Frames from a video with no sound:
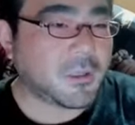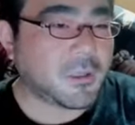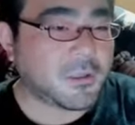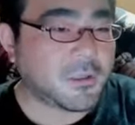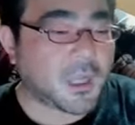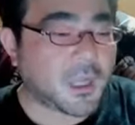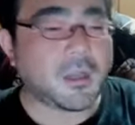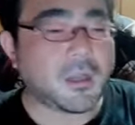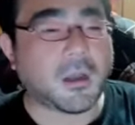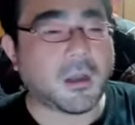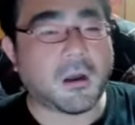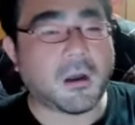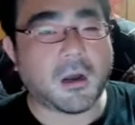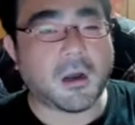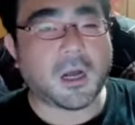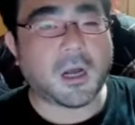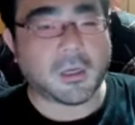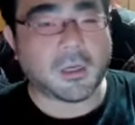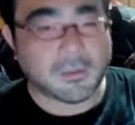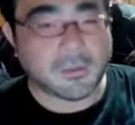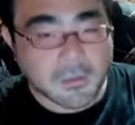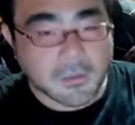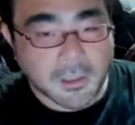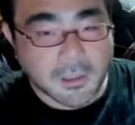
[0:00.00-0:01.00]
なんでかわか
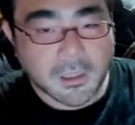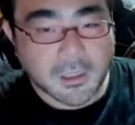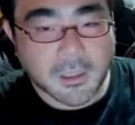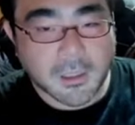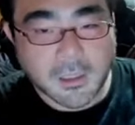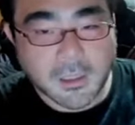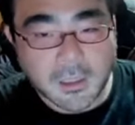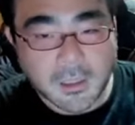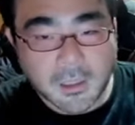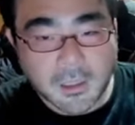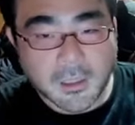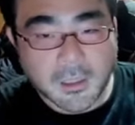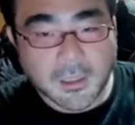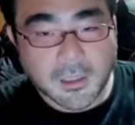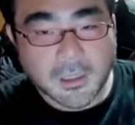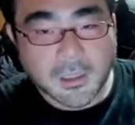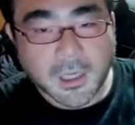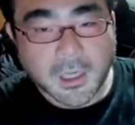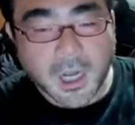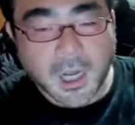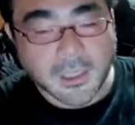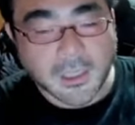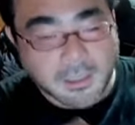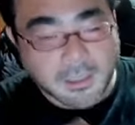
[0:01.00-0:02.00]
る
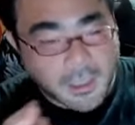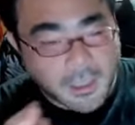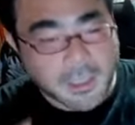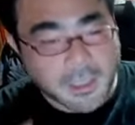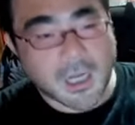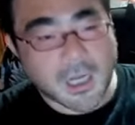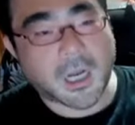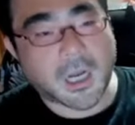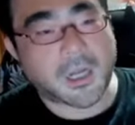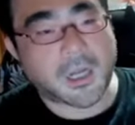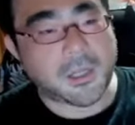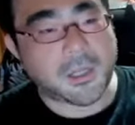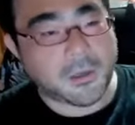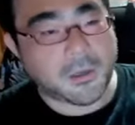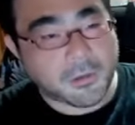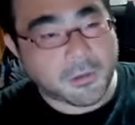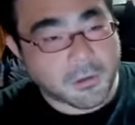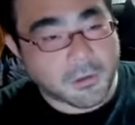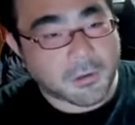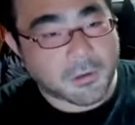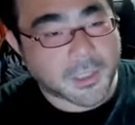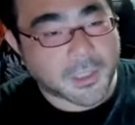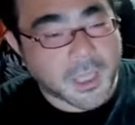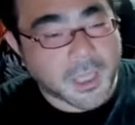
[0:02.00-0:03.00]
稼いだ金
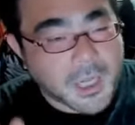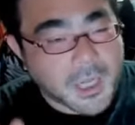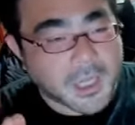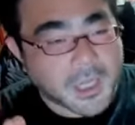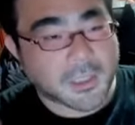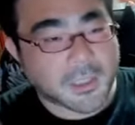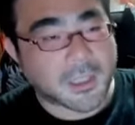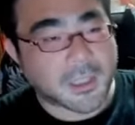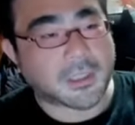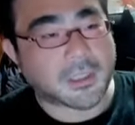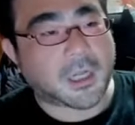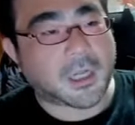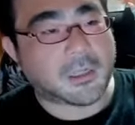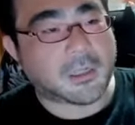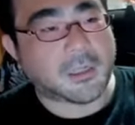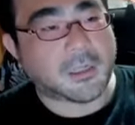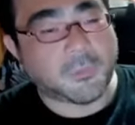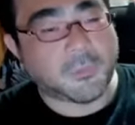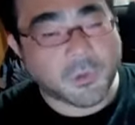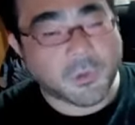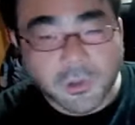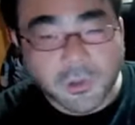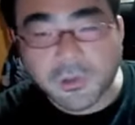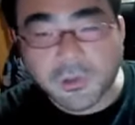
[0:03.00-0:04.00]
を経費で使って
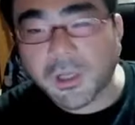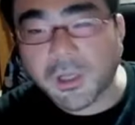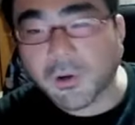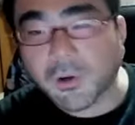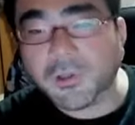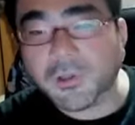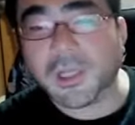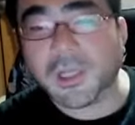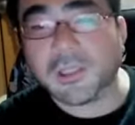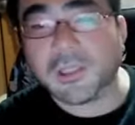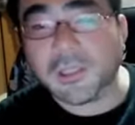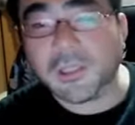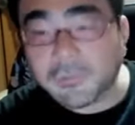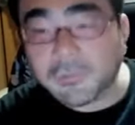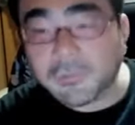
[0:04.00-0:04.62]
戻ってこないんだよ。